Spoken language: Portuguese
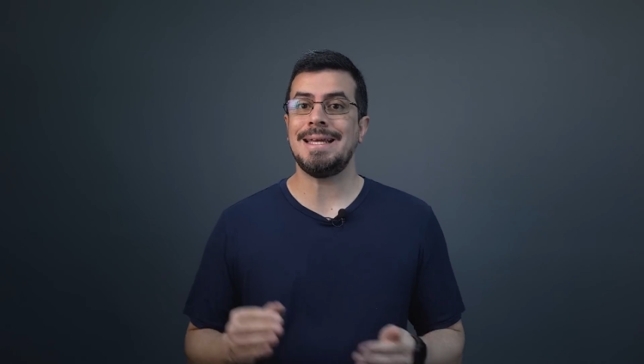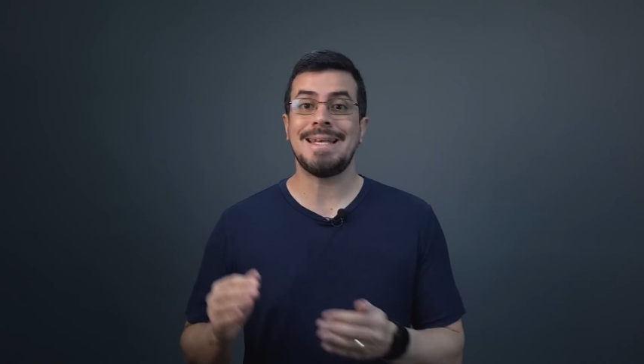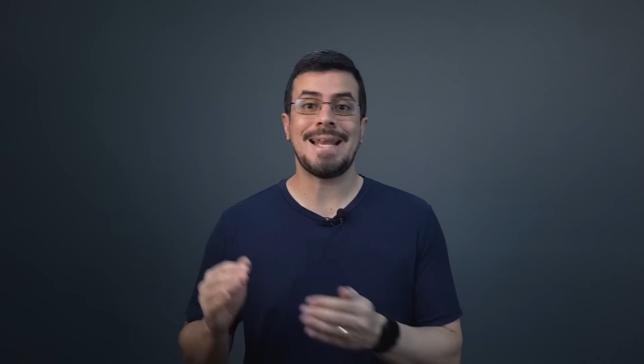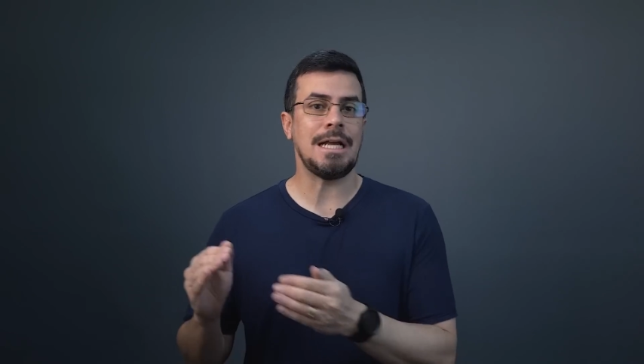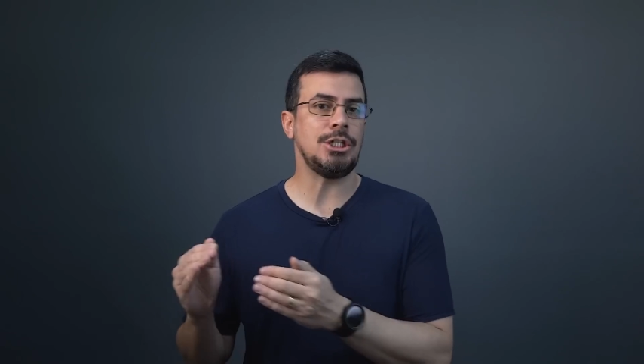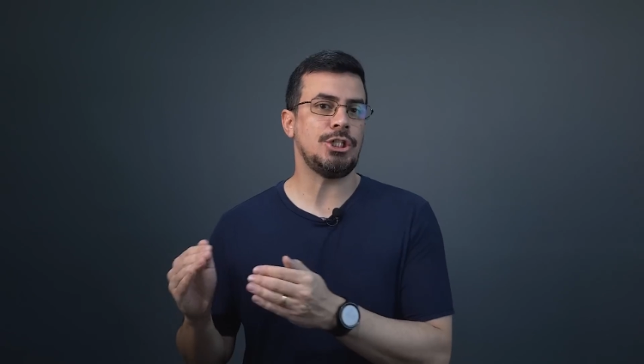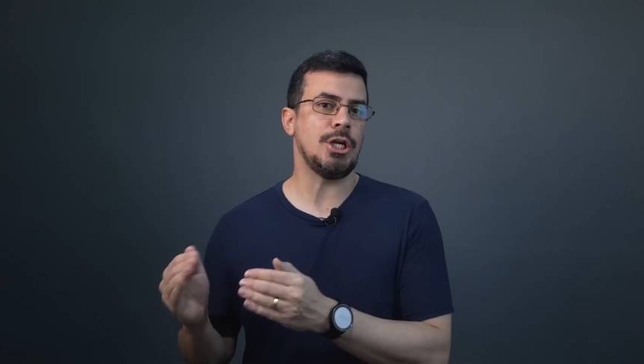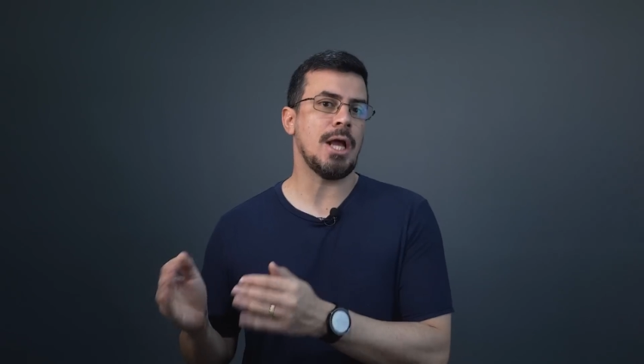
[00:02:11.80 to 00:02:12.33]
e
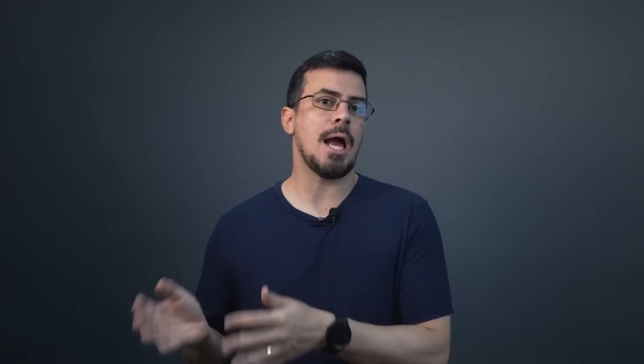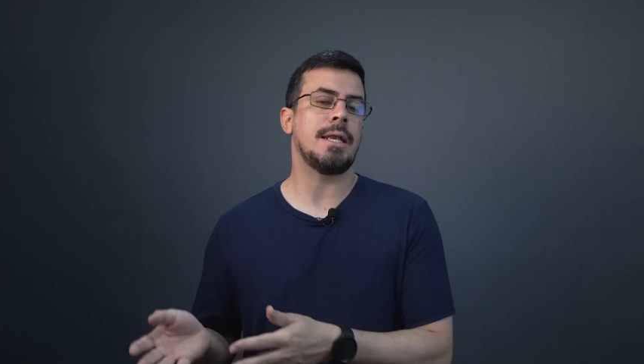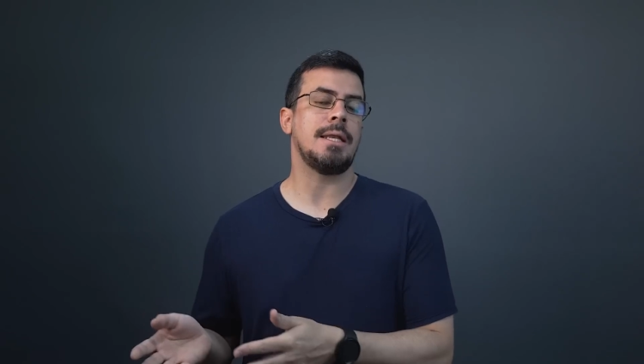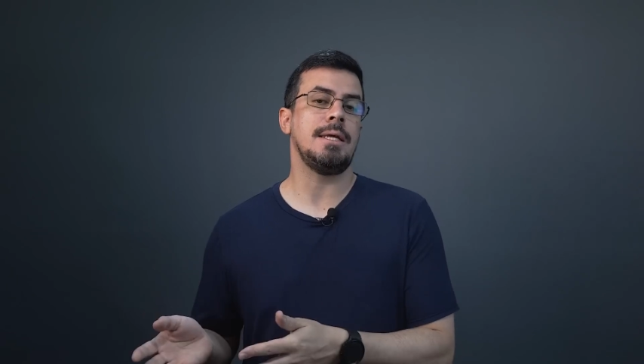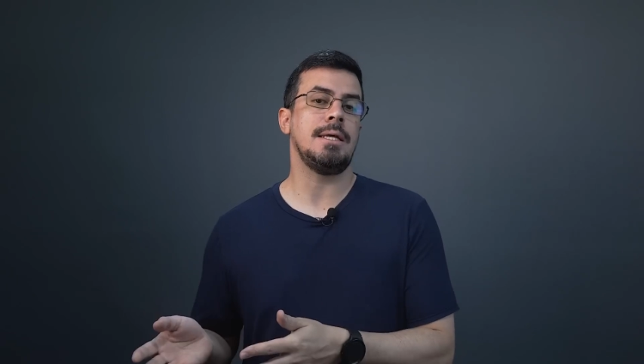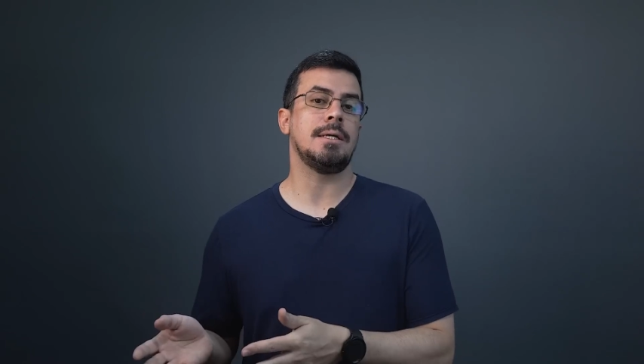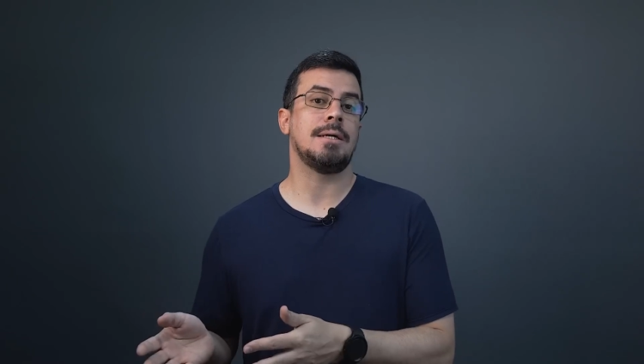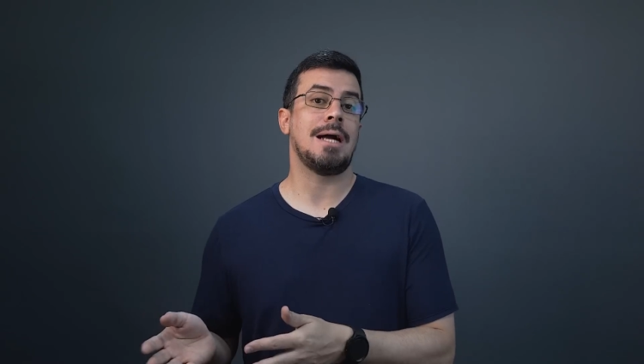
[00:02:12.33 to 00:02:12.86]
na
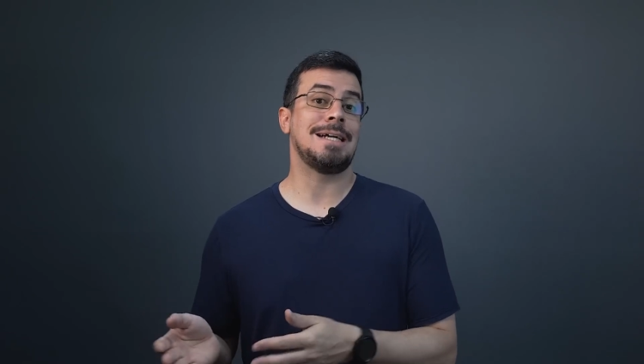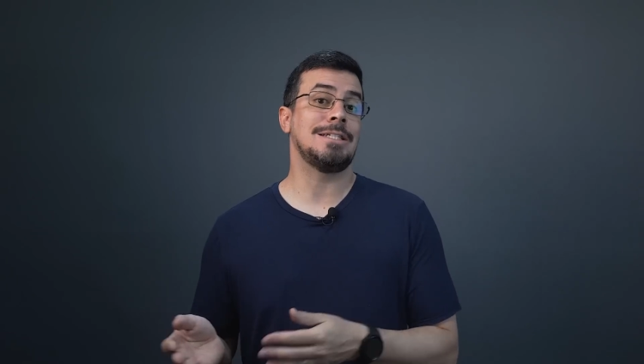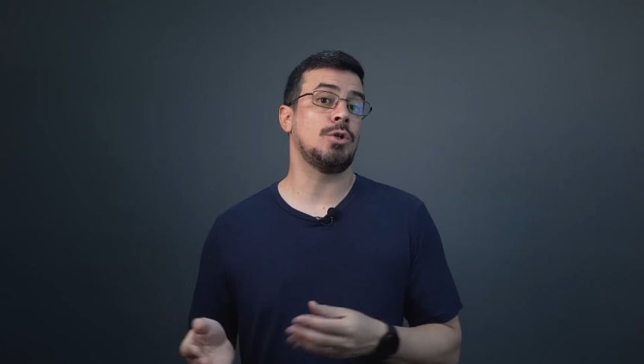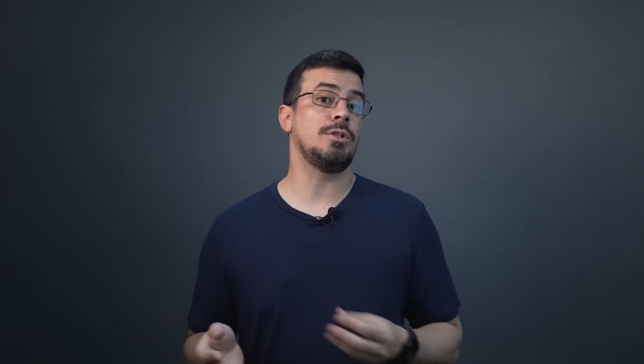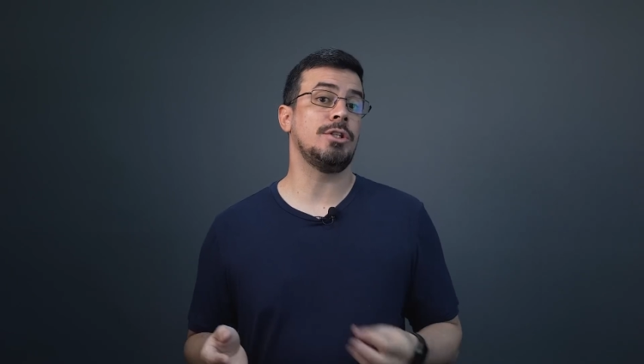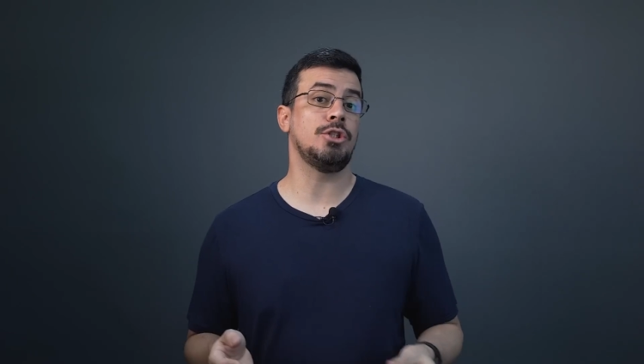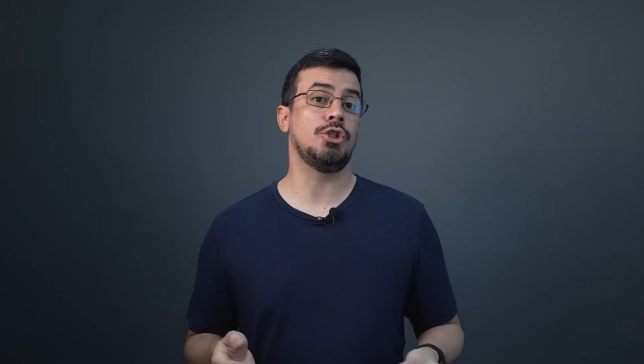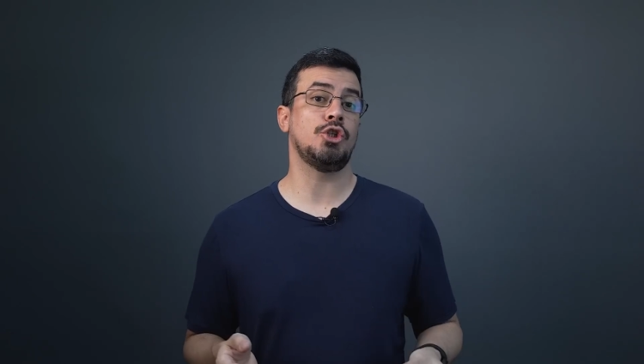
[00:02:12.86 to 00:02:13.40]
engenharia, as
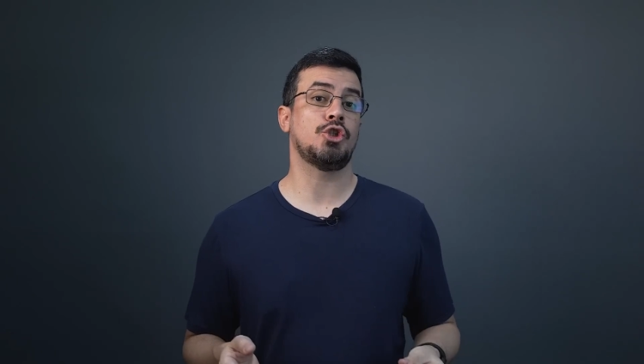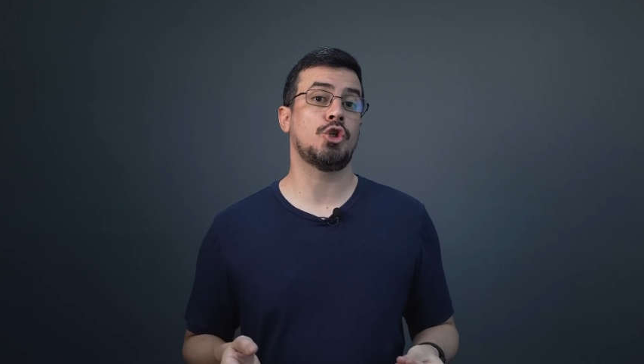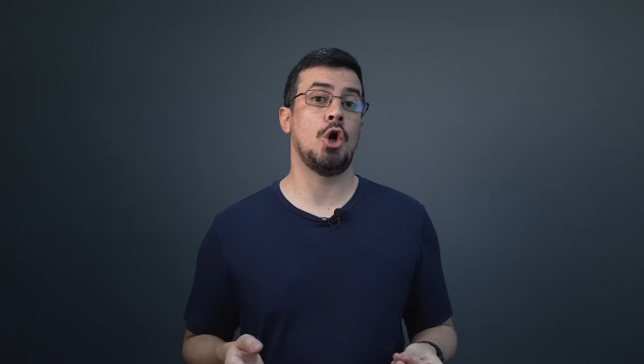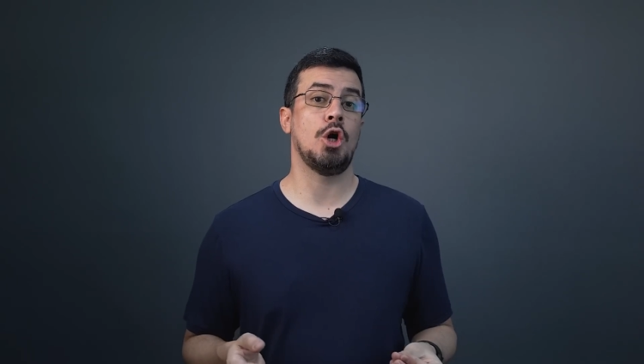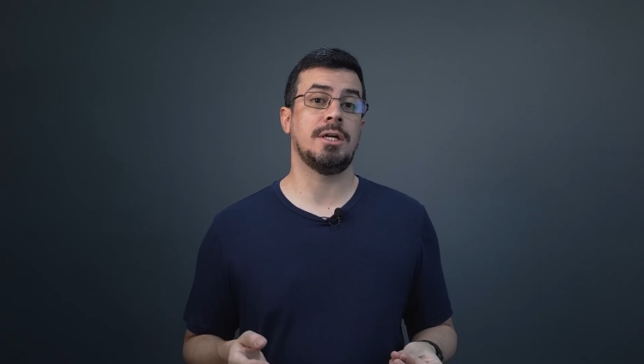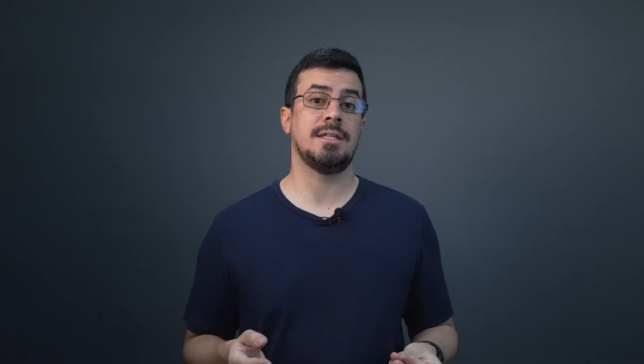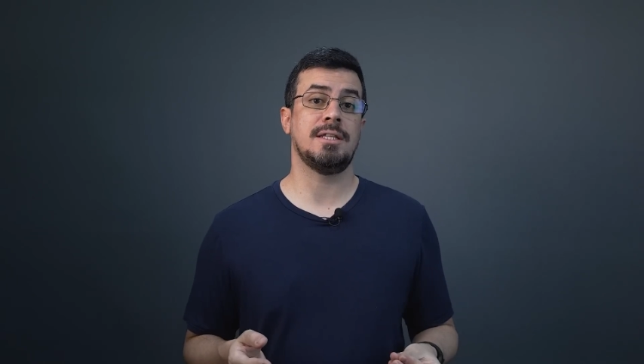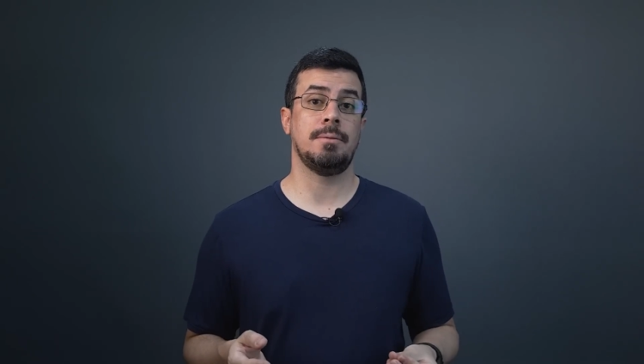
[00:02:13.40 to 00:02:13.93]
ondas de
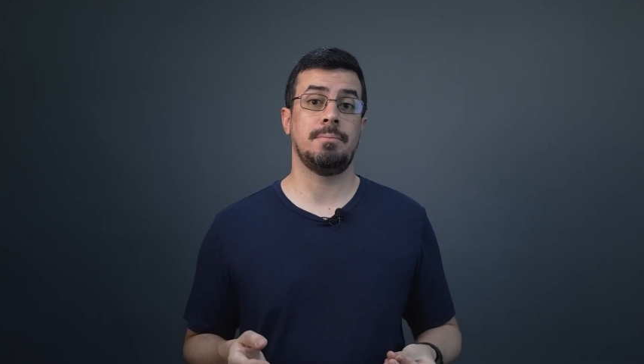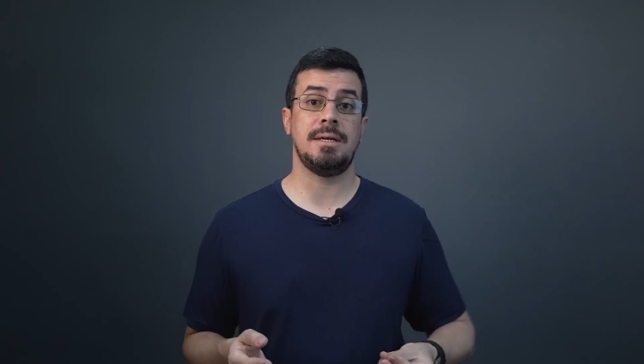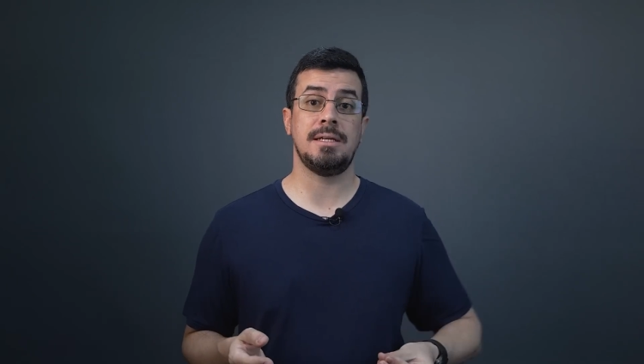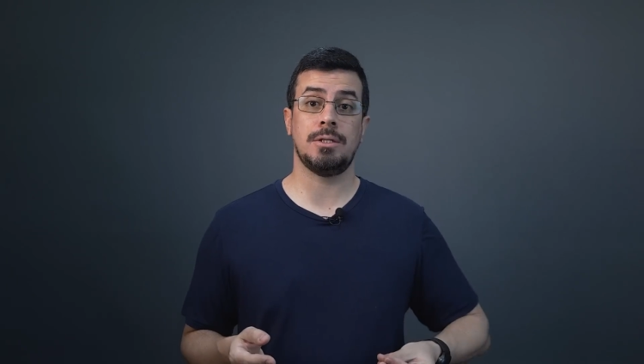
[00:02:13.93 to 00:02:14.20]
choque também